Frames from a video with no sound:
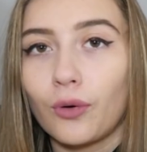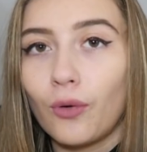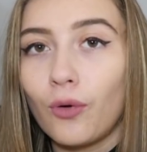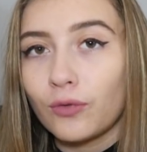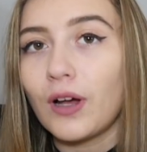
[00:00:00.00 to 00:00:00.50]

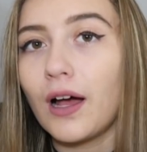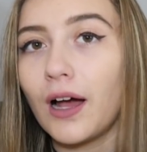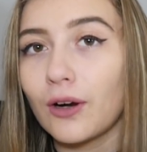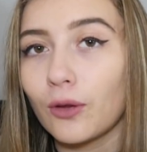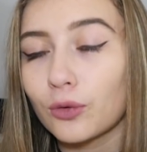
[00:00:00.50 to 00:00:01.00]
On va
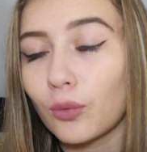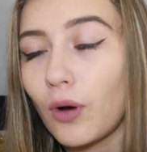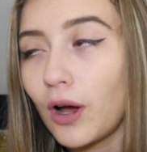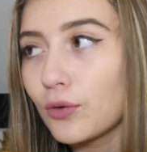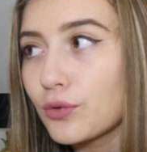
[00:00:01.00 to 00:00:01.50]
à
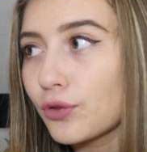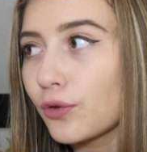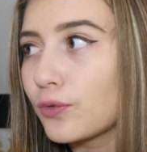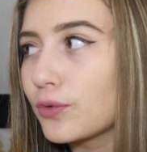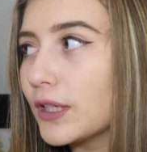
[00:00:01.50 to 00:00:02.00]
l'endroit où je
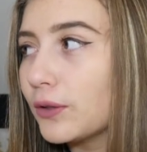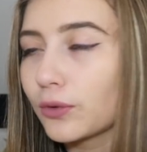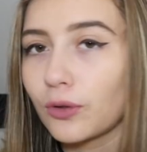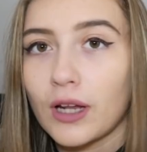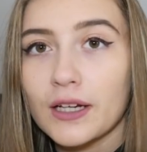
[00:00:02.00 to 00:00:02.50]
voulais,
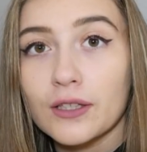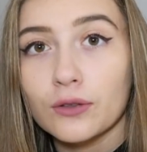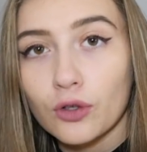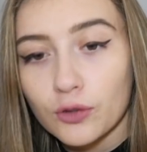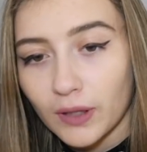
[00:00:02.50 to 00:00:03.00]
donc dans la ligne
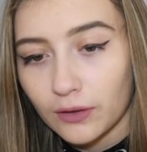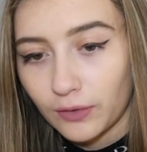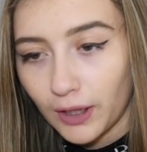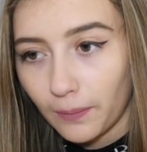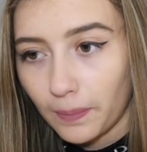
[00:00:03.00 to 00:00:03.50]
de chemin de
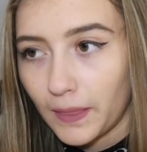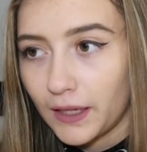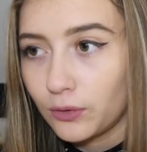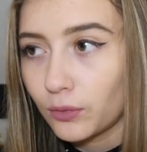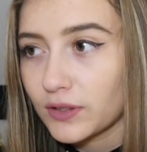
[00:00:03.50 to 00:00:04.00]
fer.
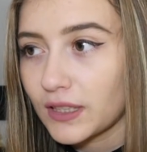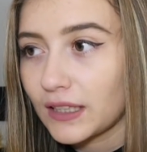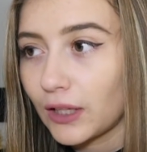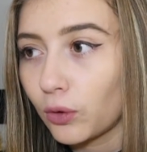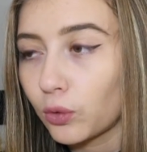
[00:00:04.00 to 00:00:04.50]
Et donc
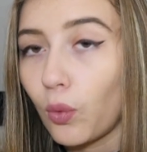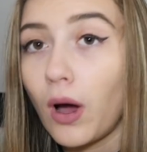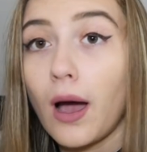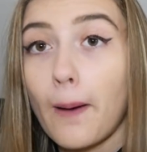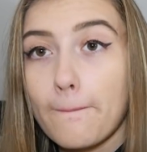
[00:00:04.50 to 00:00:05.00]
c'était un
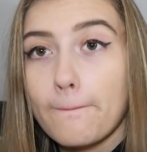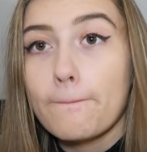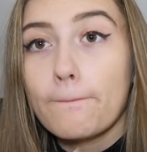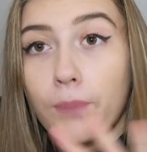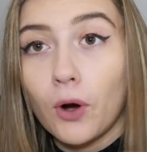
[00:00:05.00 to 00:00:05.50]
endroit
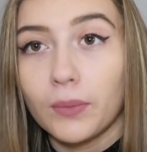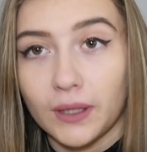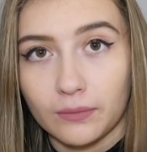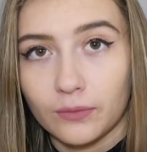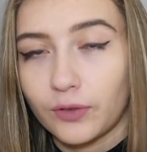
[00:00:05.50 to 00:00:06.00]

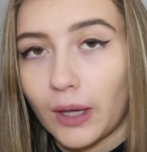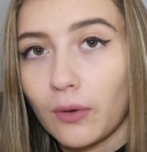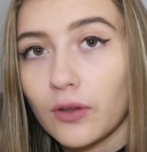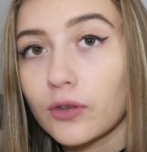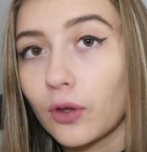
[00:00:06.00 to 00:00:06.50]
paumé.
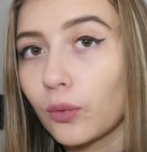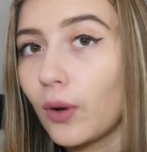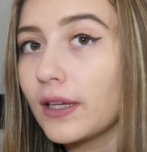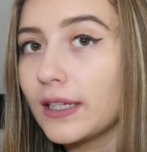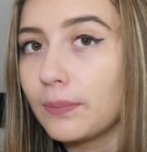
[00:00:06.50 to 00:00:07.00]
Vraiment cet
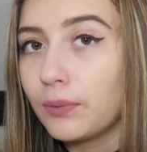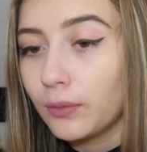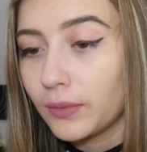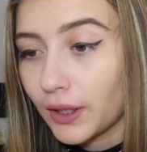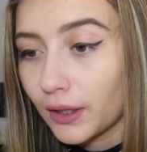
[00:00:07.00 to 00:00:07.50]
endroit il est
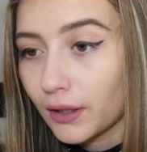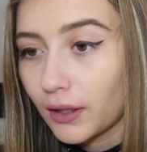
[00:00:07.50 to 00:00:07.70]
paumé.